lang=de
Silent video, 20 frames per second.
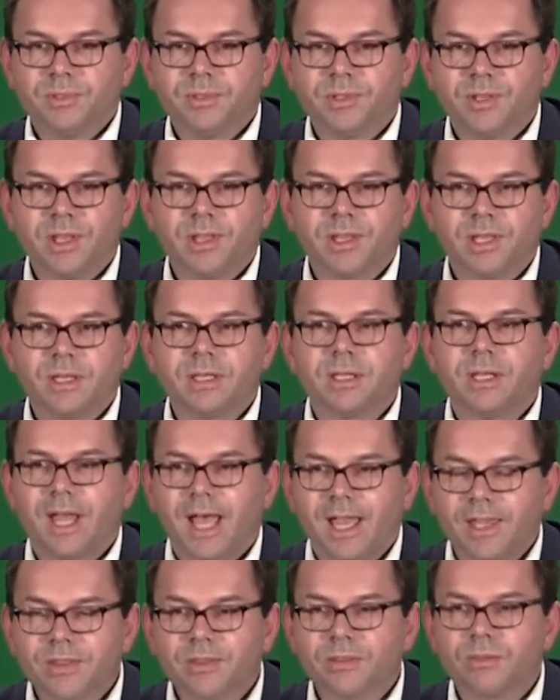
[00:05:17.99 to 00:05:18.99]
sie sind
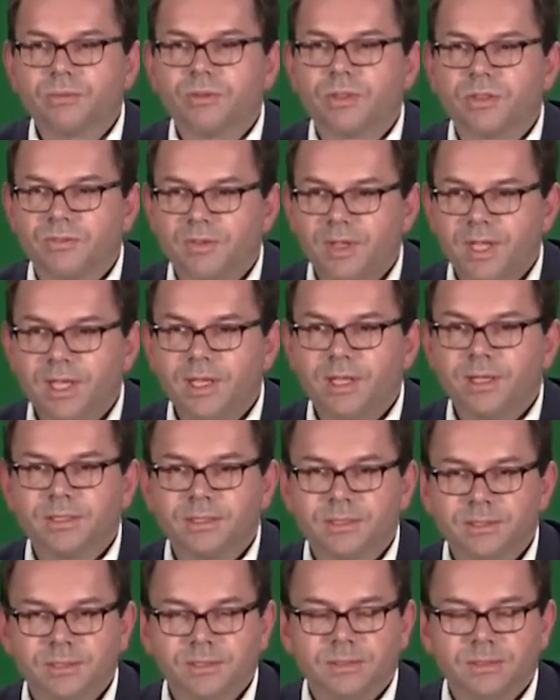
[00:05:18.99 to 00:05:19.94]
leistungsfähig,